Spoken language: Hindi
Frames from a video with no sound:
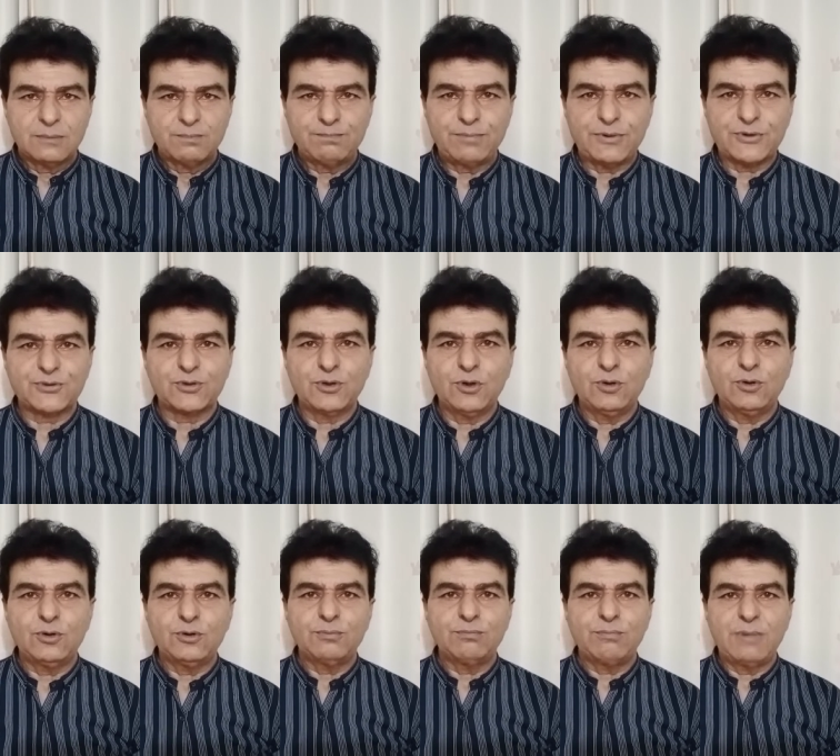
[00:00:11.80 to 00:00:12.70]
परसों
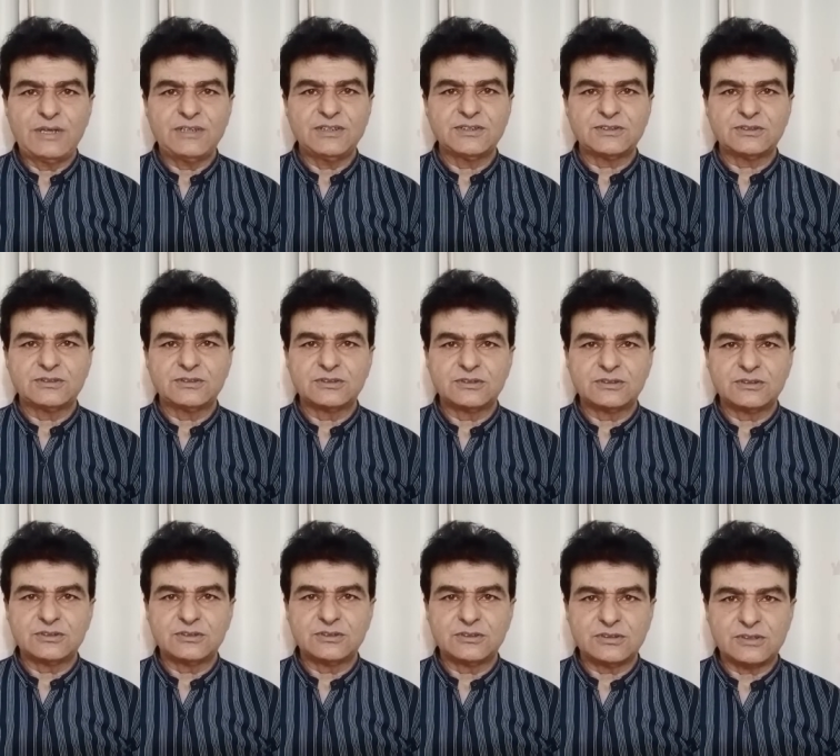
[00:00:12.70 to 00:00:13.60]
बाईस
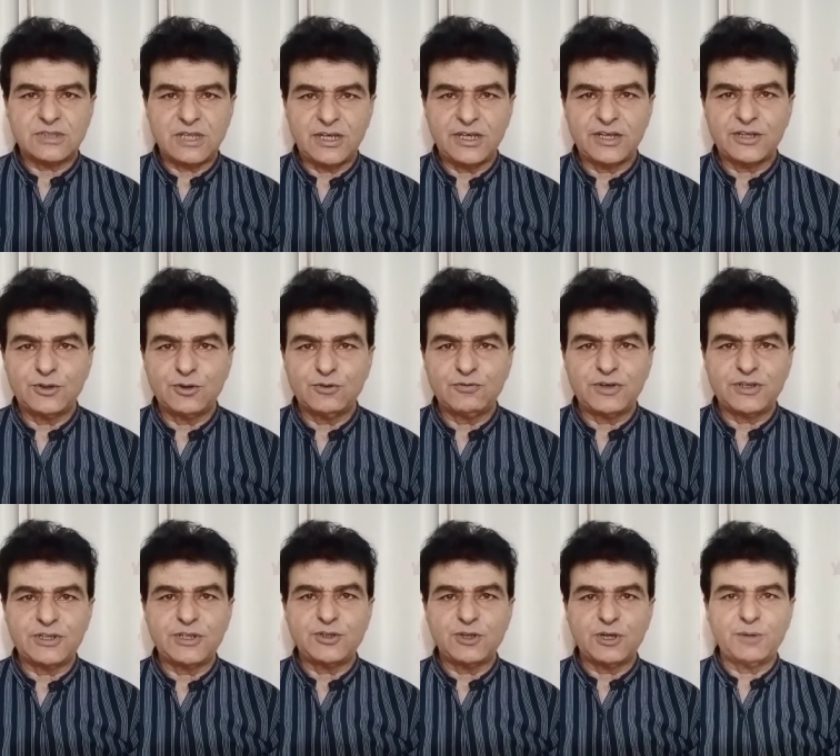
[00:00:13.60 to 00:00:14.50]
तारीख जो
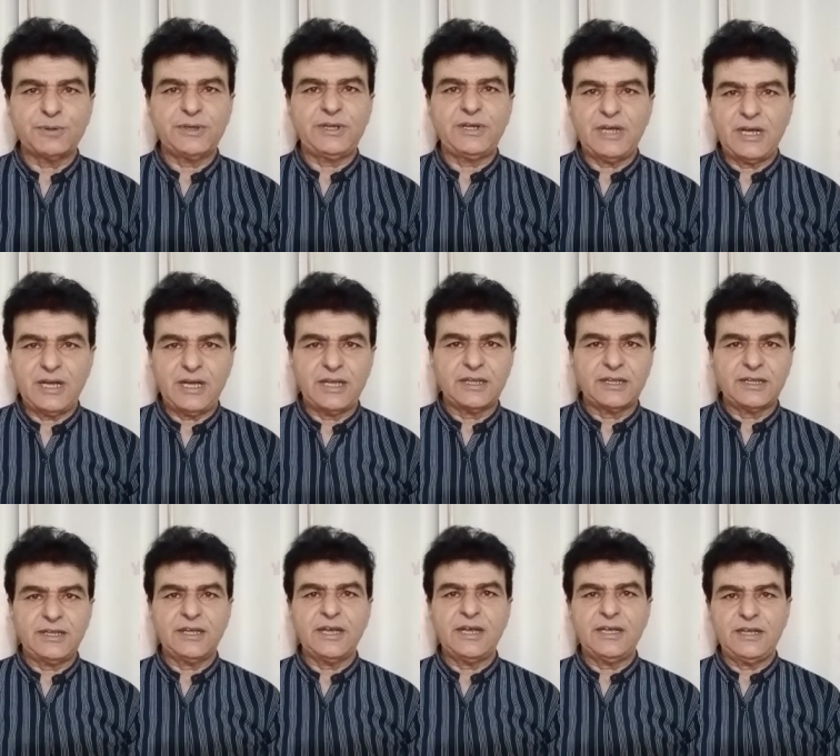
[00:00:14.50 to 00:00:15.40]
फ़र्द जुर्म की आयद
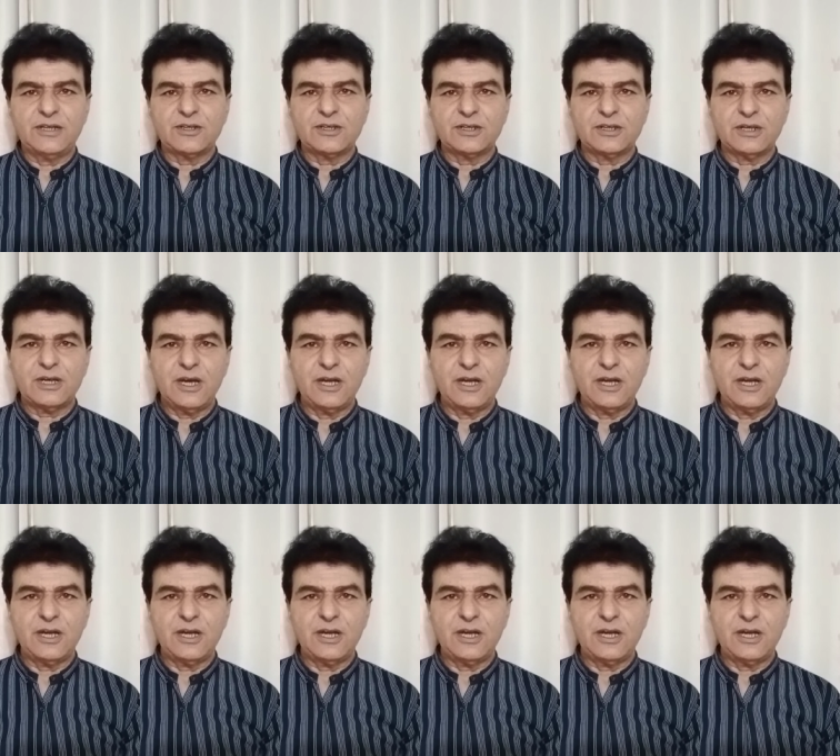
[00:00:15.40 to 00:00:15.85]
की गई है